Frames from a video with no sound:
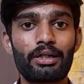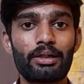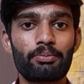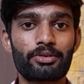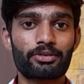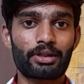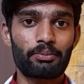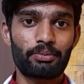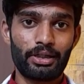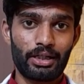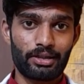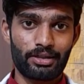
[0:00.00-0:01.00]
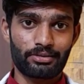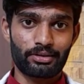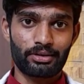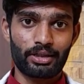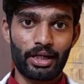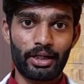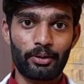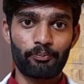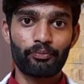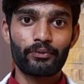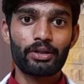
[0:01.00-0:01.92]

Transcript: ये प्रिस्क्राइब किया जा सकता है